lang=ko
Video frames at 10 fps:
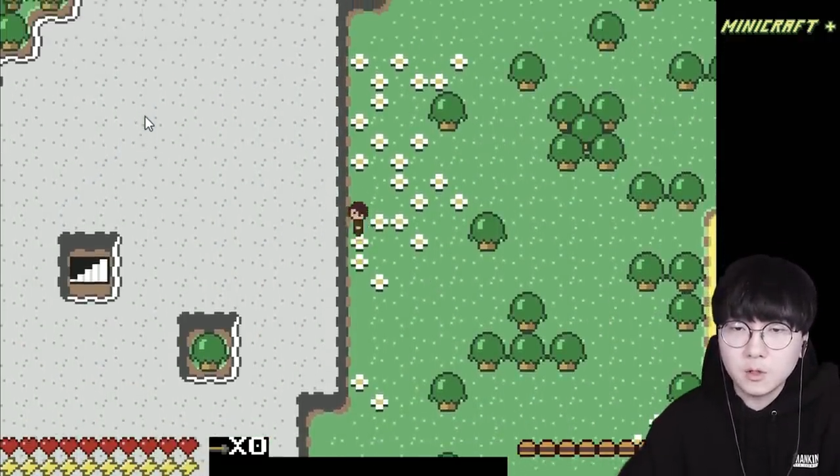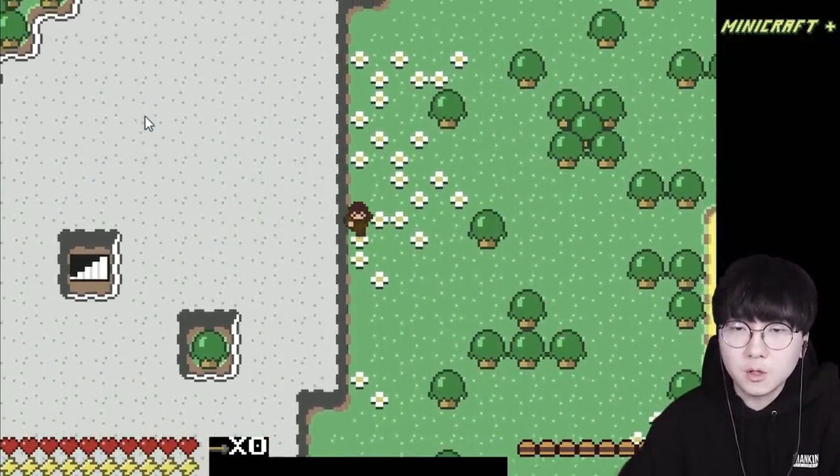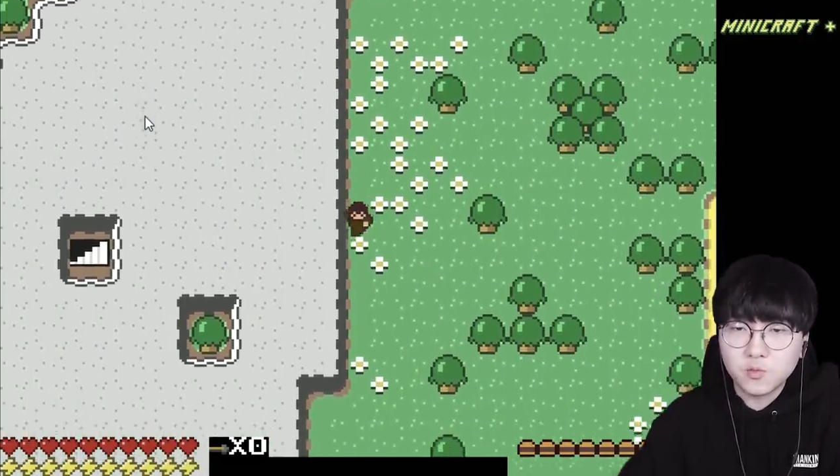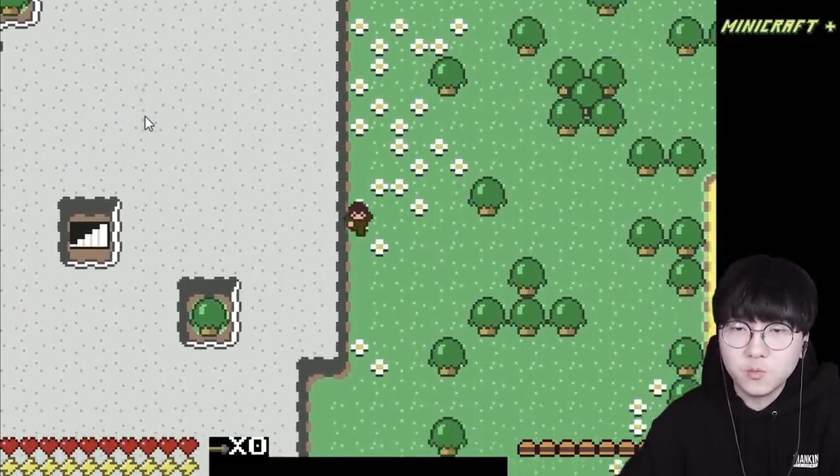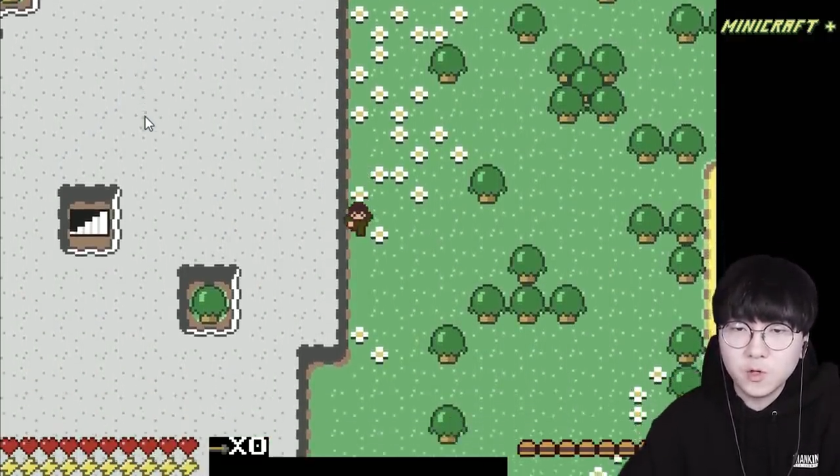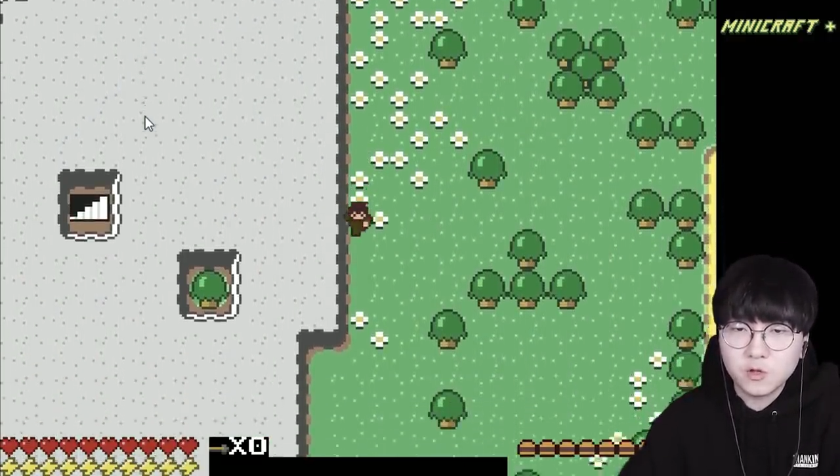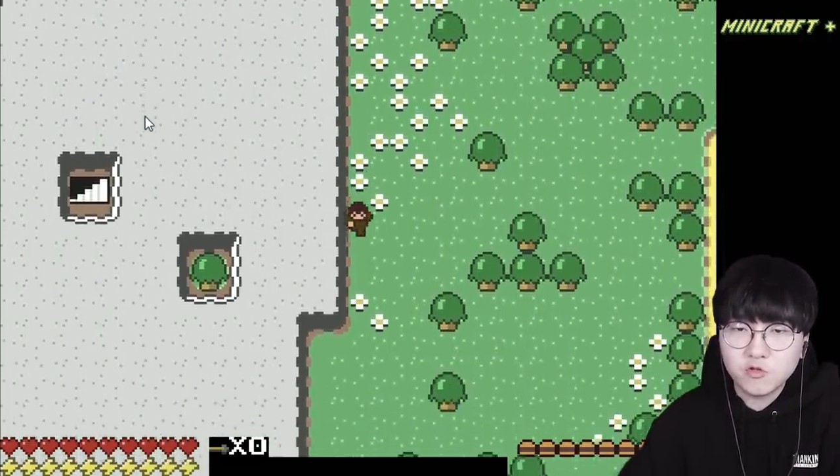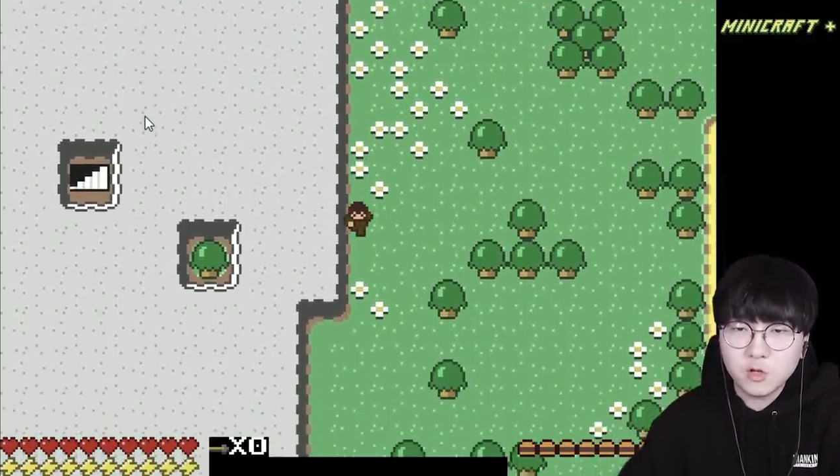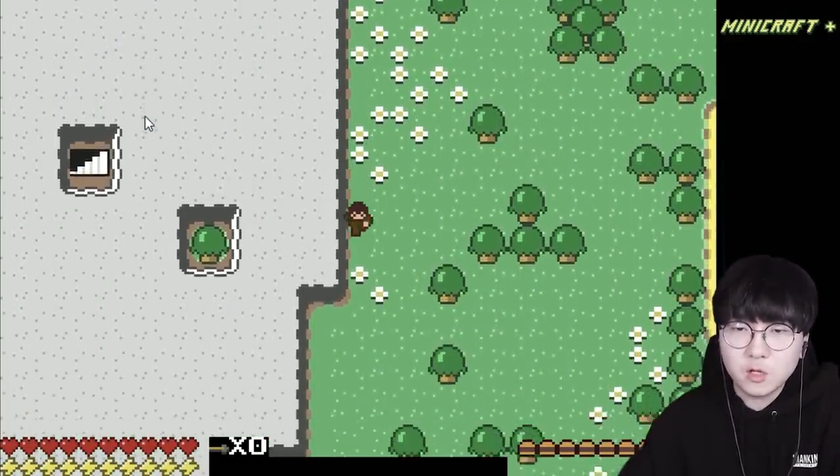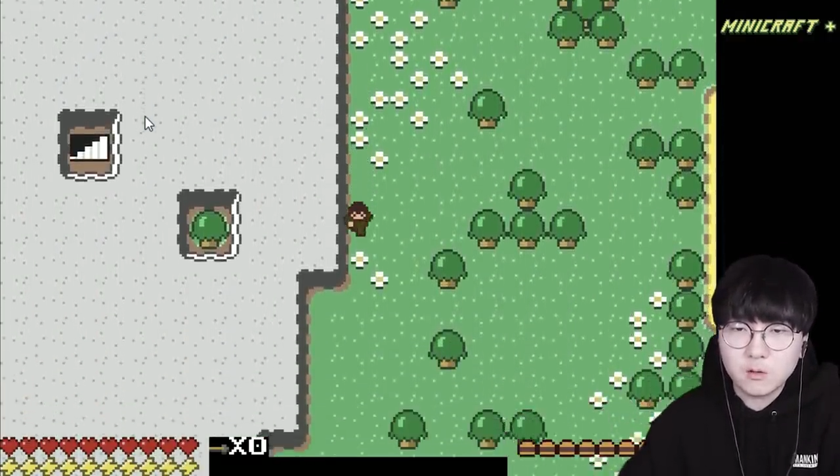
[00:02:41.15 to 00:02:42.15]
여기 분명히
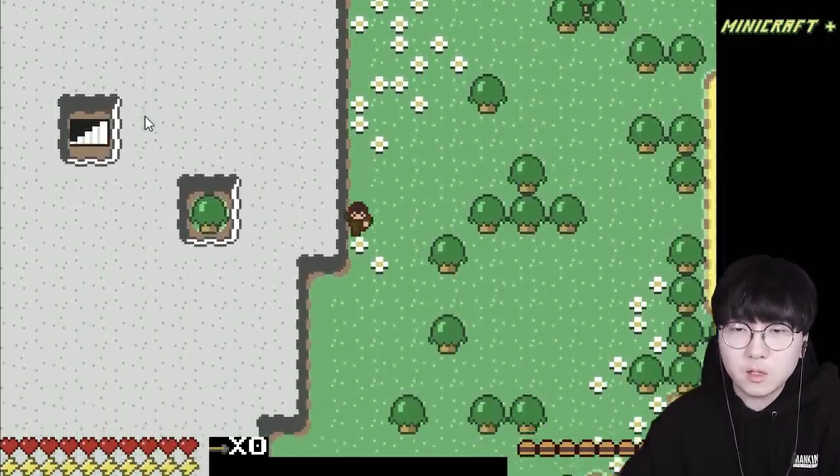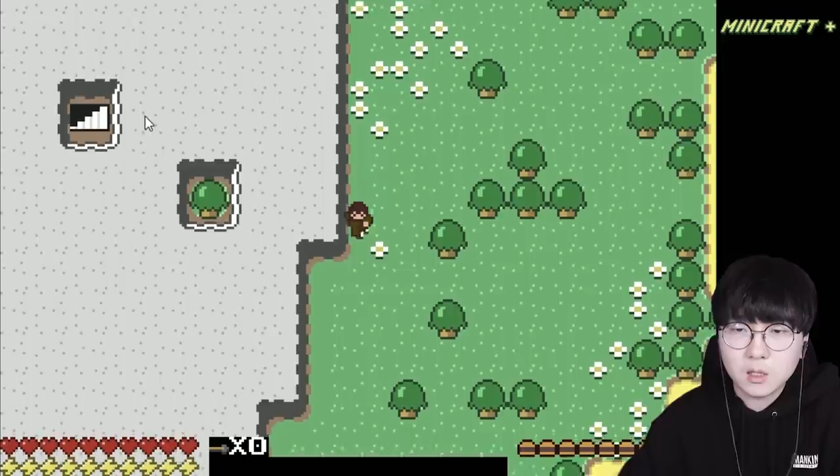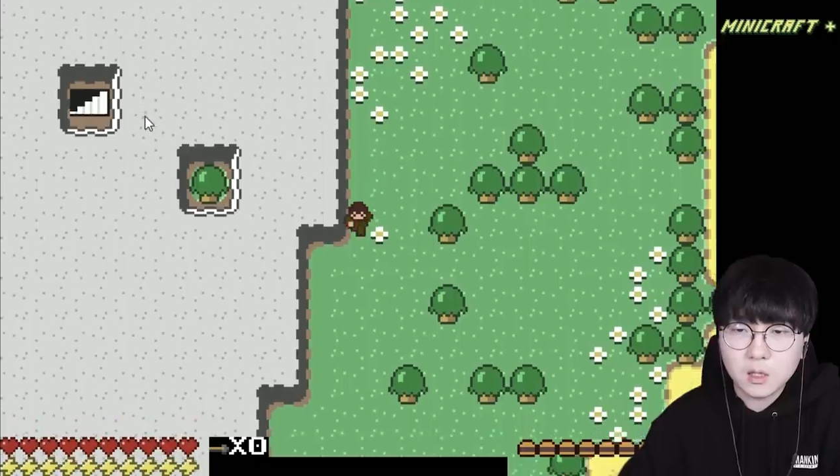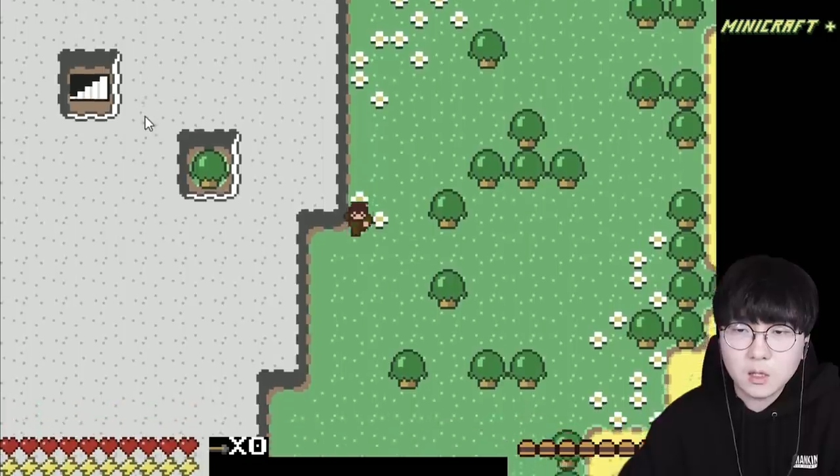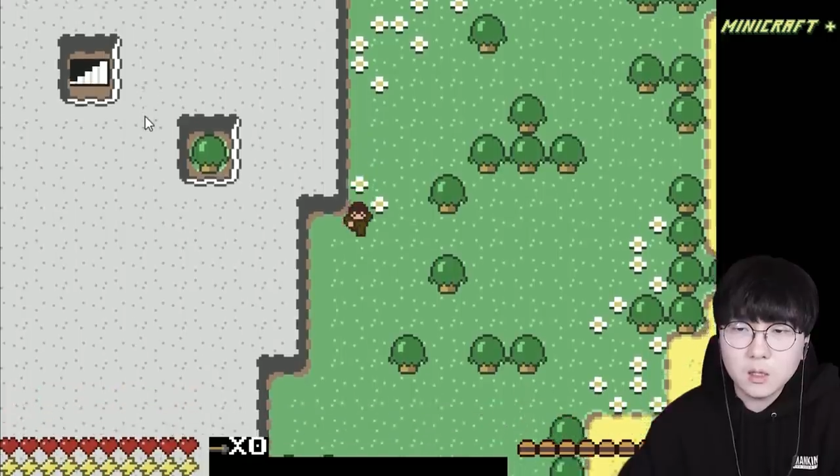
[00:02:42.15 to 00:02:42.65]
뚫어야 될 것 같아